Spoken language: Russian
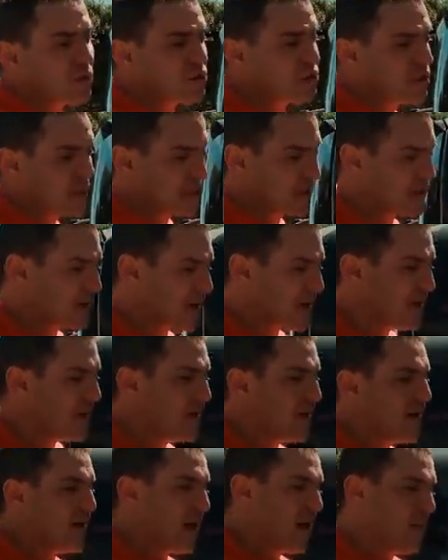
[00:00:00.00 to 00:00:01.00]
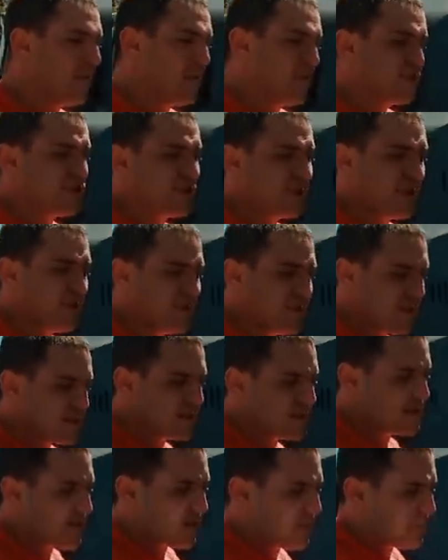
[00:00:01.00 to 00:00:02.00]
лошадкой. Обычная
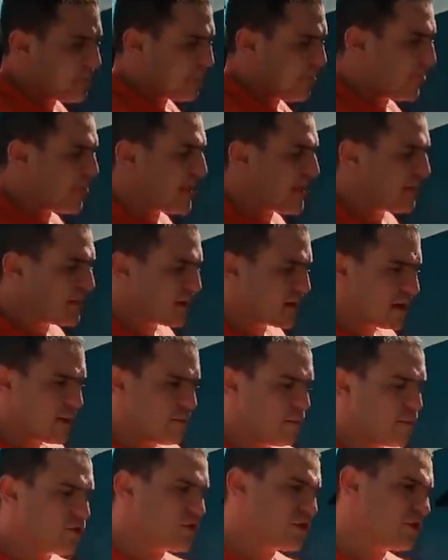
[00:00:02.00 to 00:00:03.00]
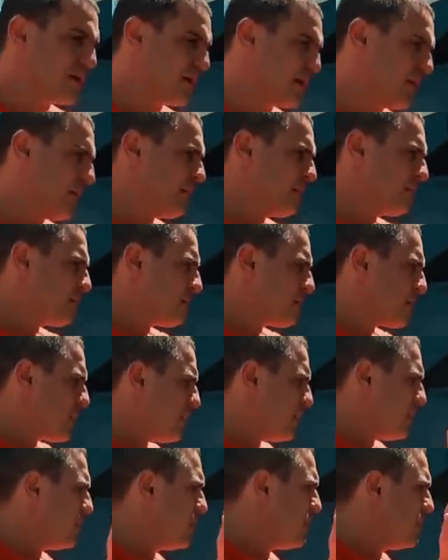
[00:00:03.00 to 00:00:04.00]
версия, не такая мощная,
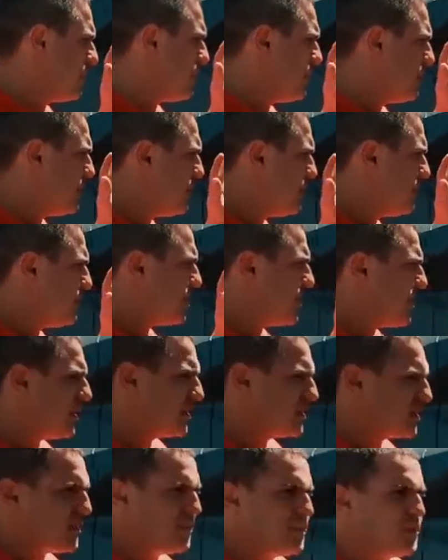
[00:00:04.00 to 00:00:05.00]
порядка